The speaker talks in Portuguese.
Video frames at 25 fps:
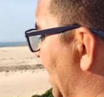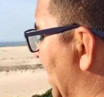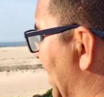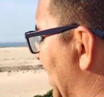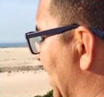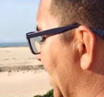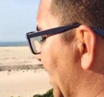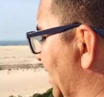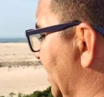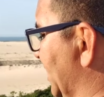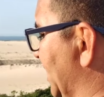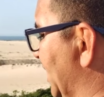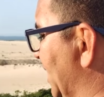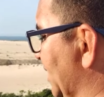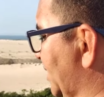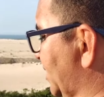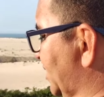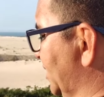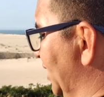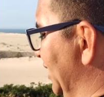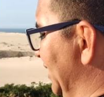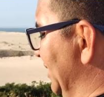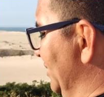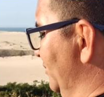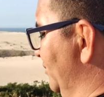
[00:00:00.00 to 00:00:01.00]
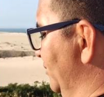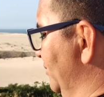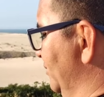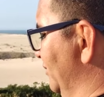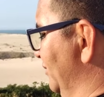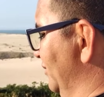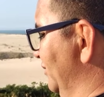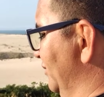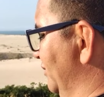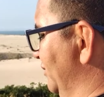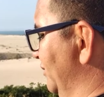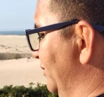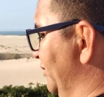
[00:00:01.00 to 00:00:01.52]
a grata
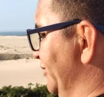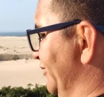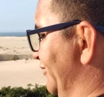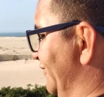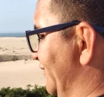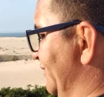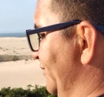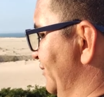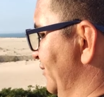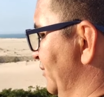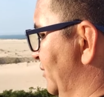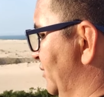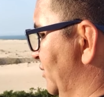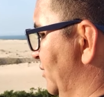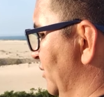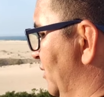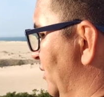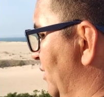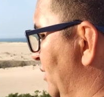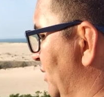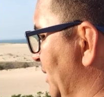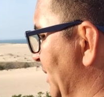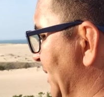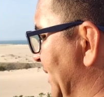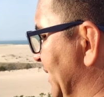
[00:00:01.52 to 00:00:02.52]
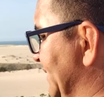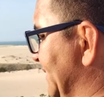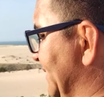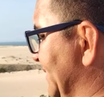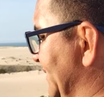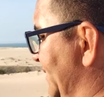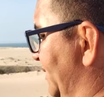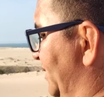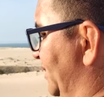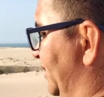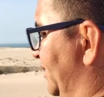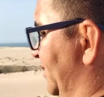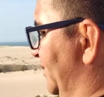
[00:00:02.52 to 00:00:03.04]
luz do
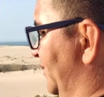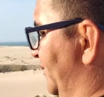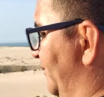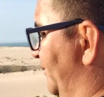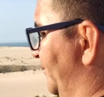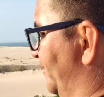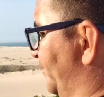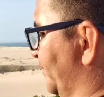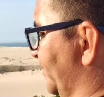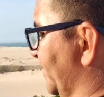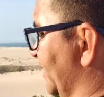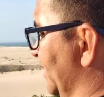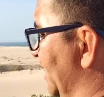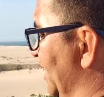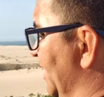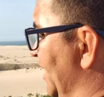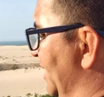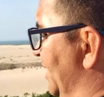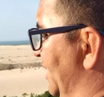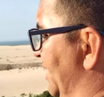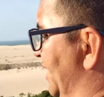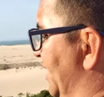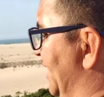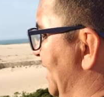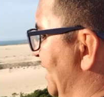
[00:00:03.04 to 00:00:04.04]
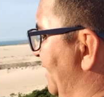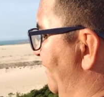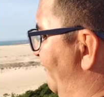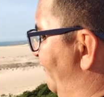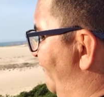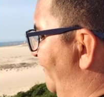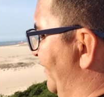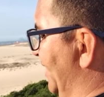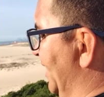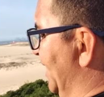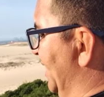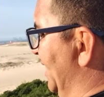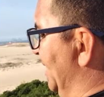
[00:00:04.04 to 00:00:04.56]
coração.
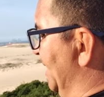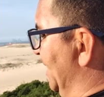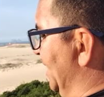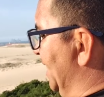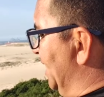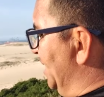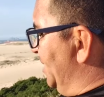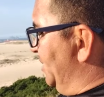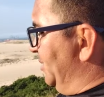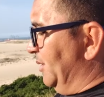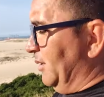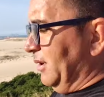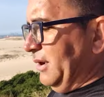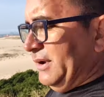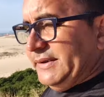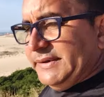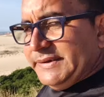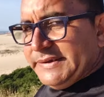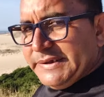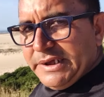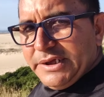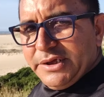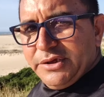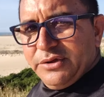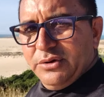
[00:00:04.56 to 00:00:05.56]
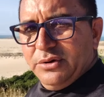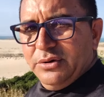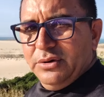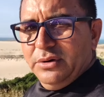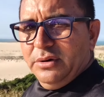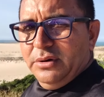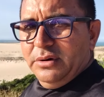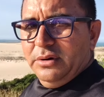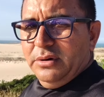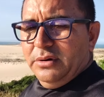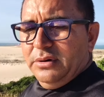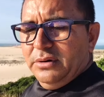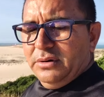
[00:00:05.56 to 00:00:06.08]
Revela a nós,
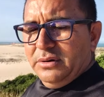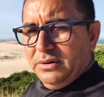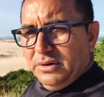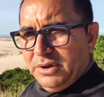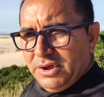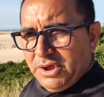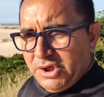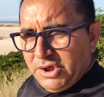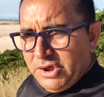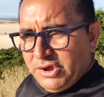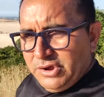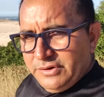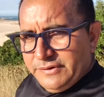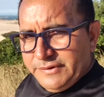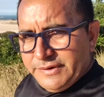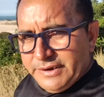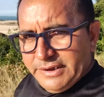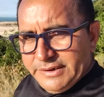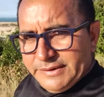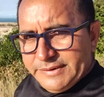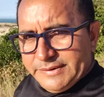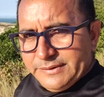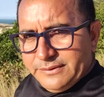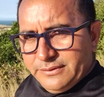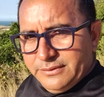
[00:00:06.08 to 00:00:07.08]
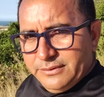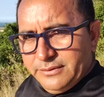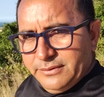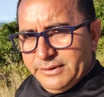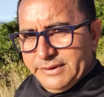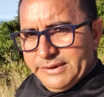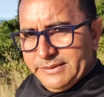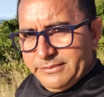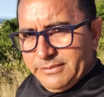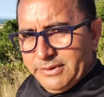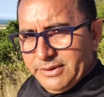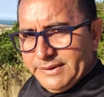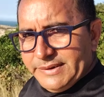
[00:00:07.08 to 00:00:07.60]
Senhor,
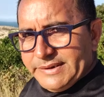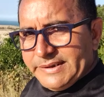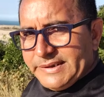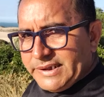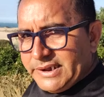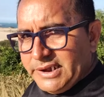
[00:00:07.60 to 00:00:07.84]
Jesus, meu